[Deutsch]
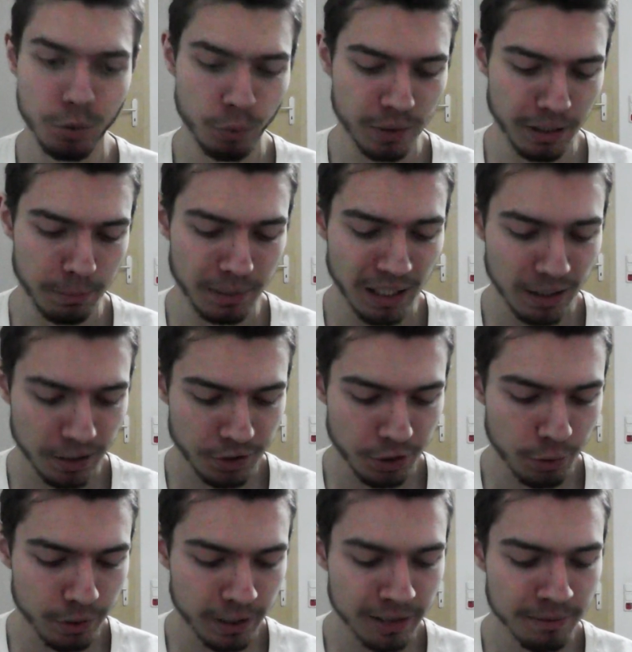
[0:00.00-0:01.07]
nur in den
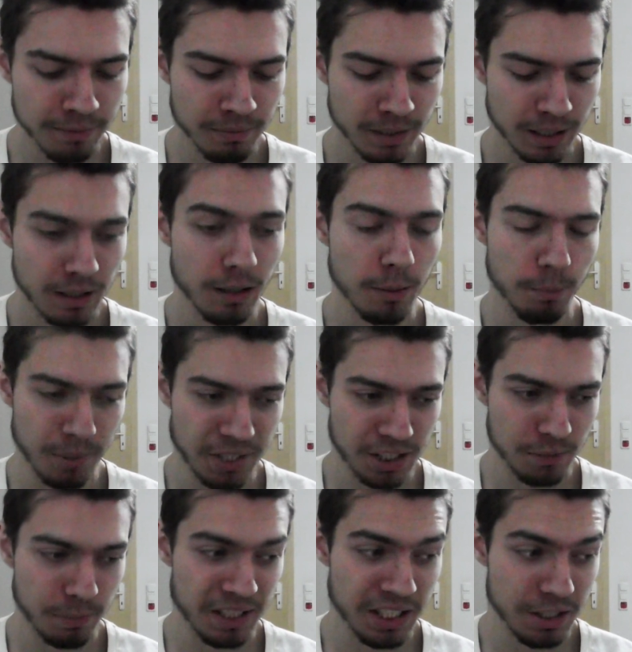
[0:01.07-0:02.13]
Benachrichtigungen
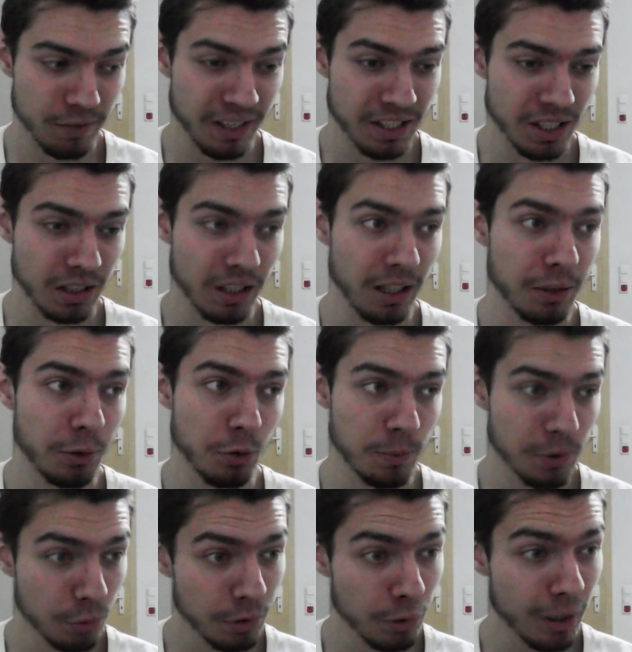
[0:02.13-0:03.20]
beziehungsweise in der YouTube
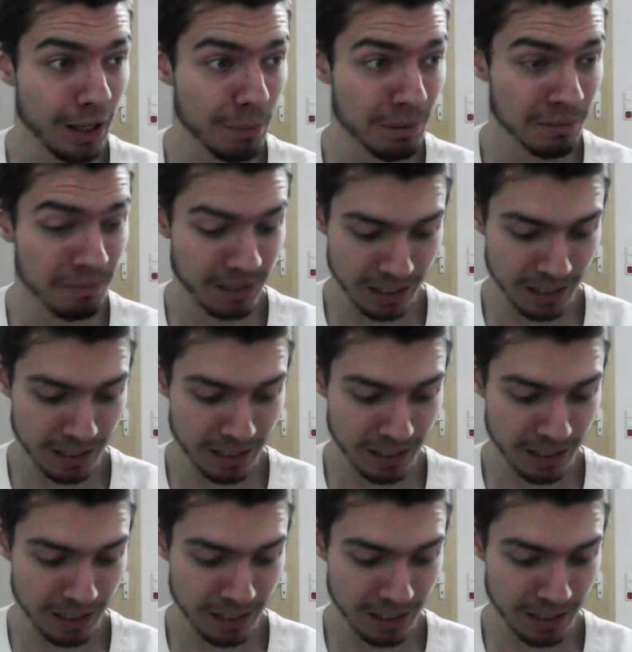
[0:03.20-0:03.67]
Studio App.